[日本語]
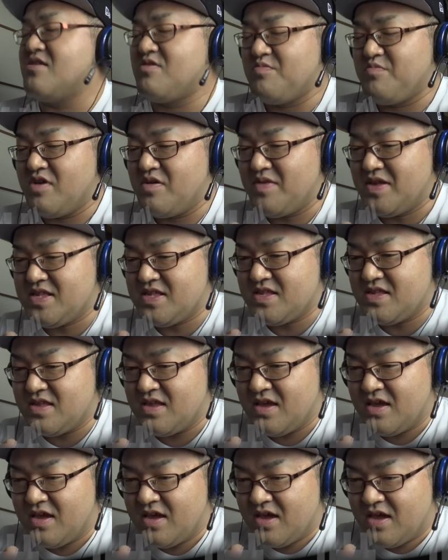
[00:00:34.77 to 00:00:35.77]
いと思います。
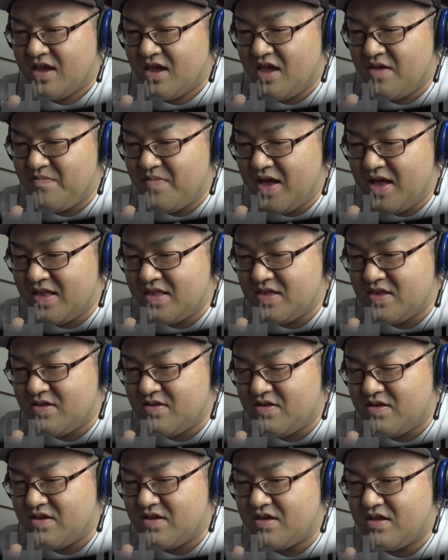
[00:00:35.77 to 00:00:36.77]
えまず、
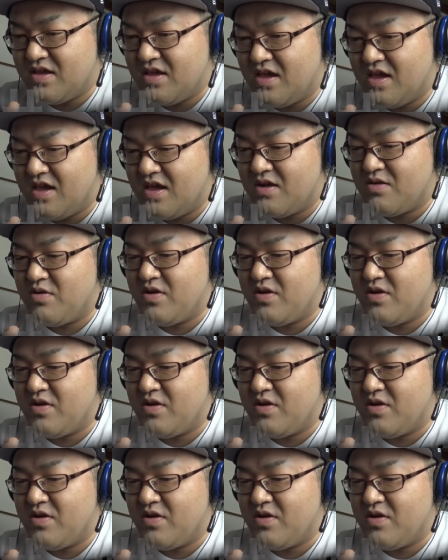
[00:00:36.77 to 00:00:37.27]
えー、